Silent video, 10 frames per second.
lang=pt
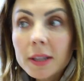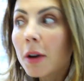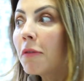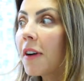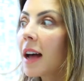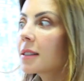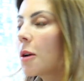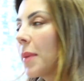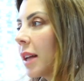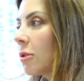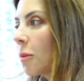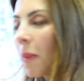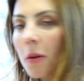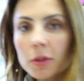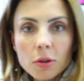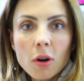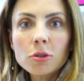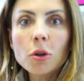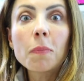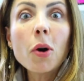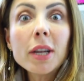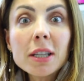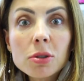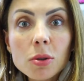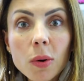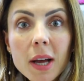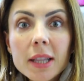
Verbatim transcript: não faça o método Power Doctor, por isso,